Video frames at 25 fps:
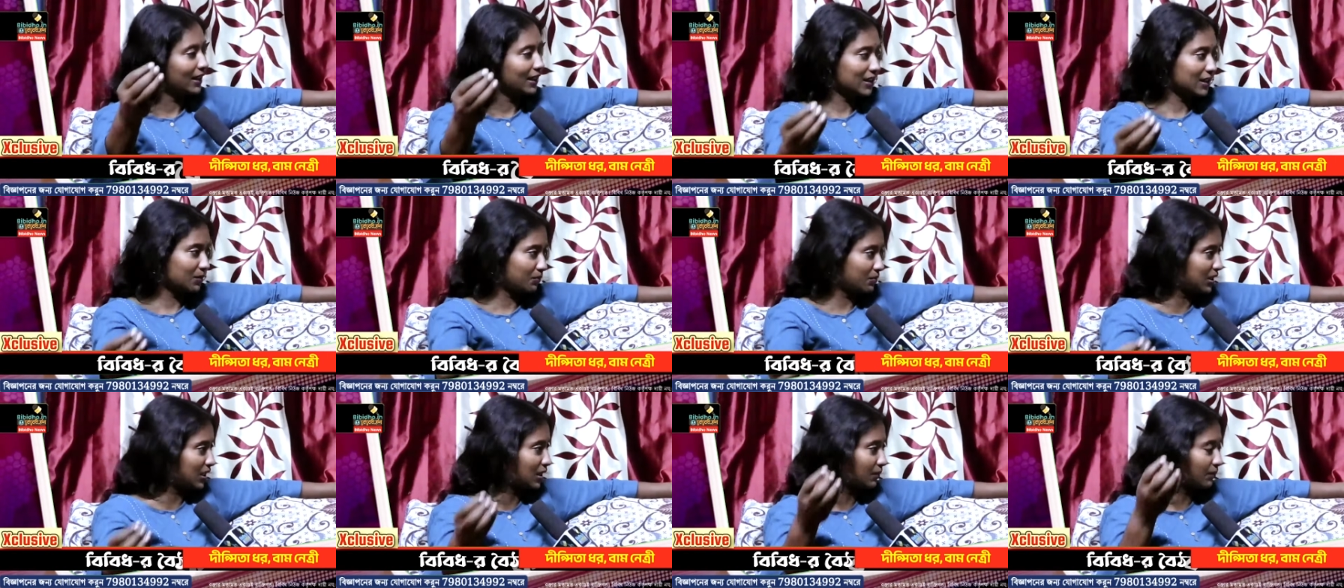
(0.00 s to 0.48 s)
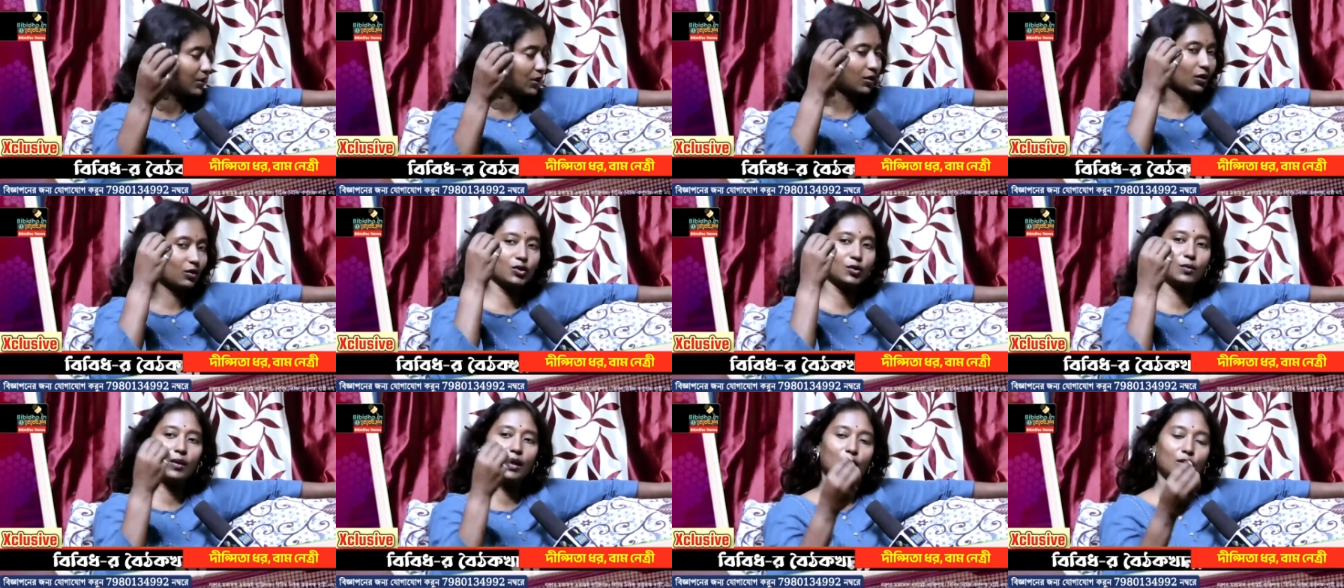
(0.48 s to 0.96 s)
যে বিজেপি
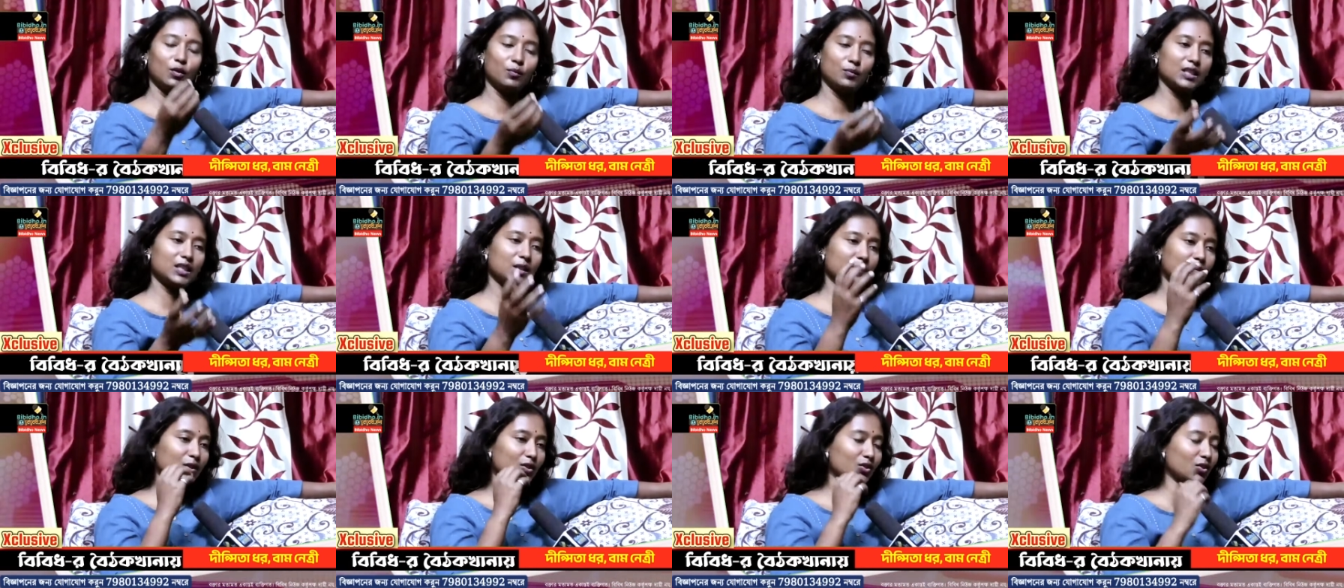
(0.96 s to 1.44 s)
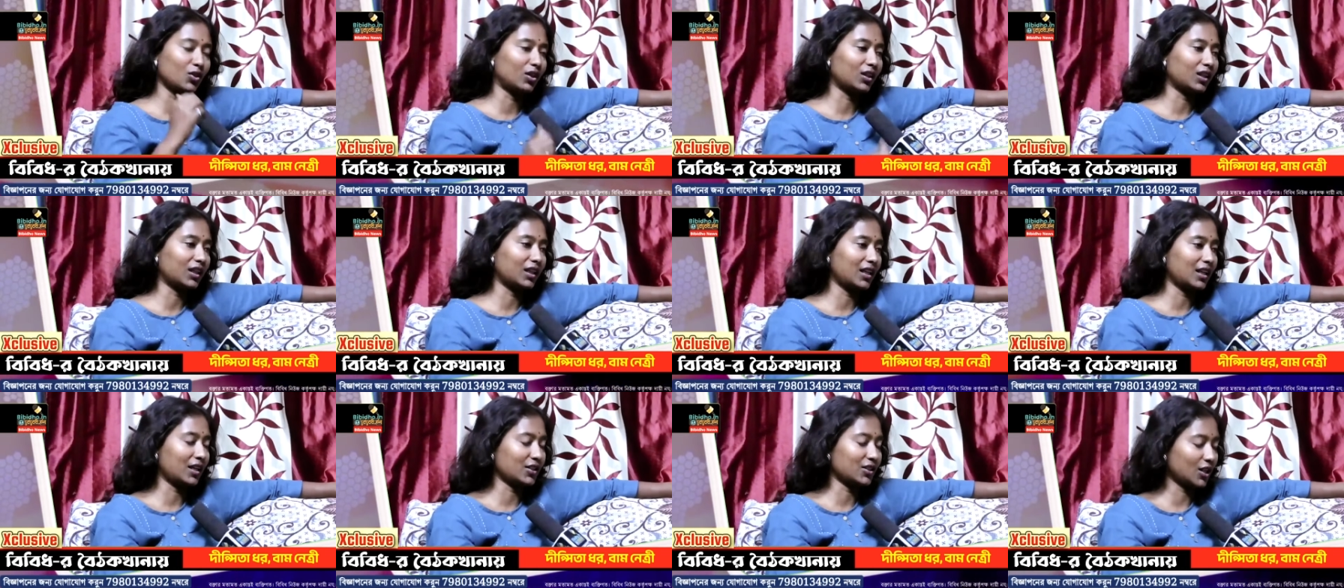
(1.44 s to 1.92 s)
কত ভালো বিজেপির
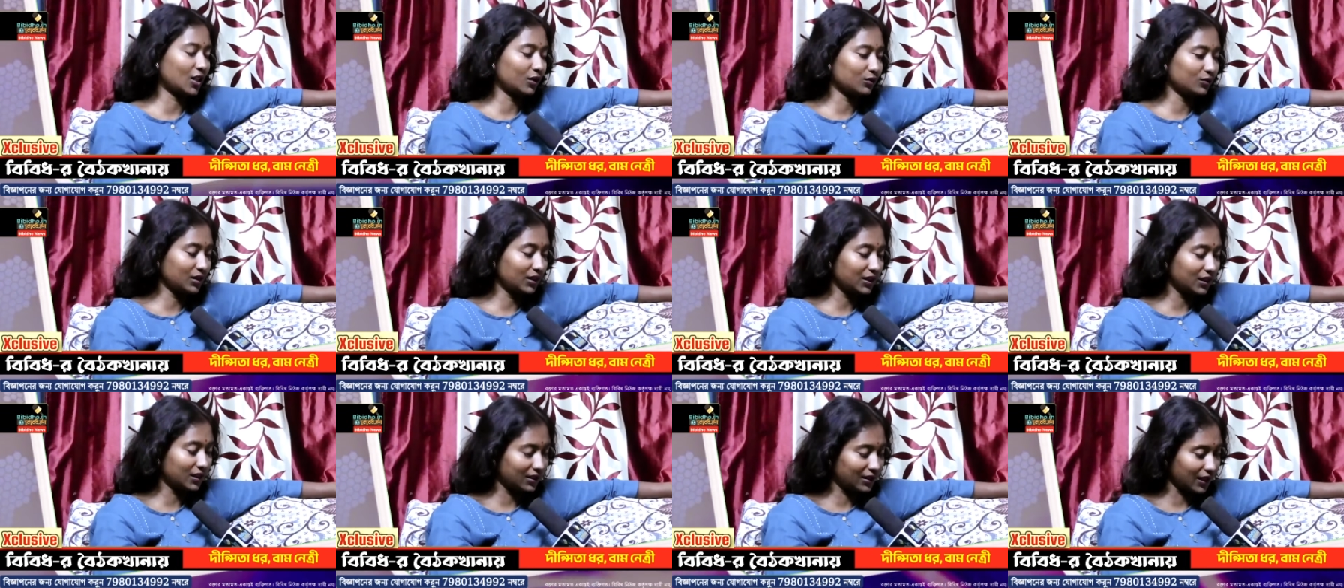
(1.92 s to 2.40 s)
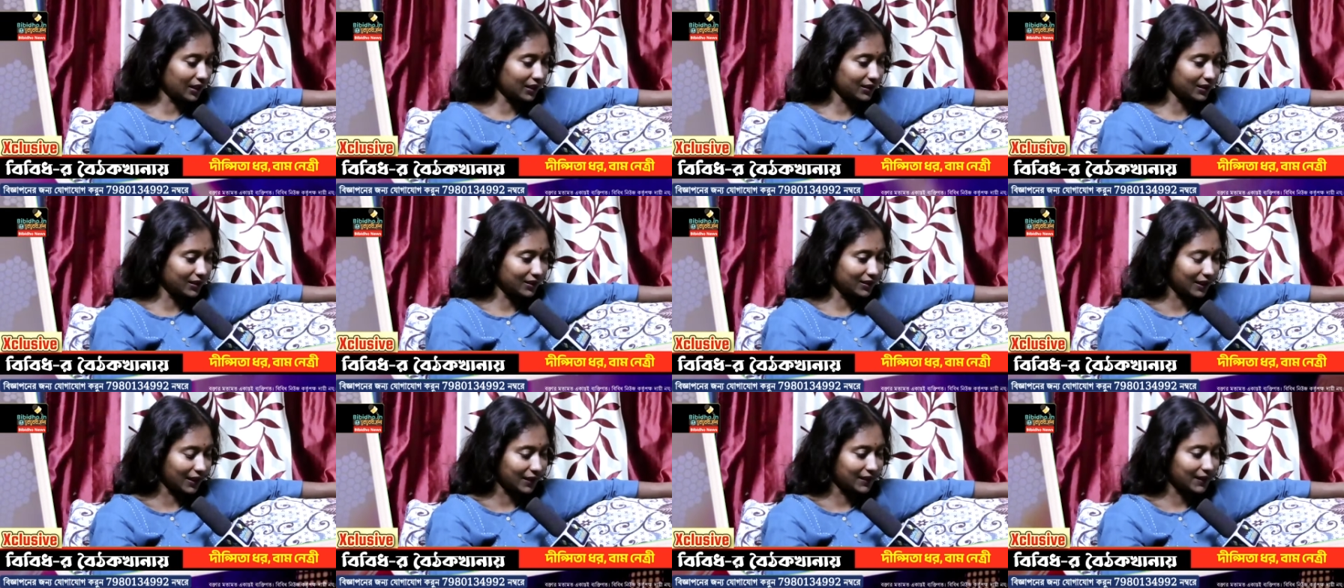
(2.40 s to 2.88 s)
সরকারে আসা উচিত ইত্যাদি
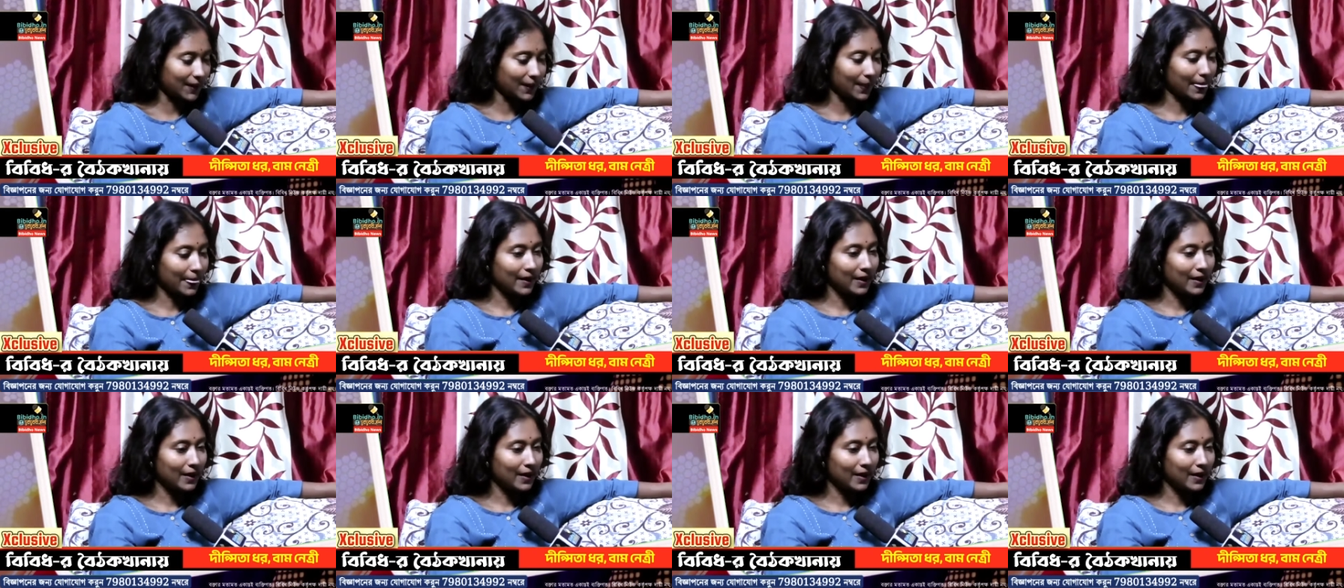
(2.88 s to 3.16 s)
ইত্যাদি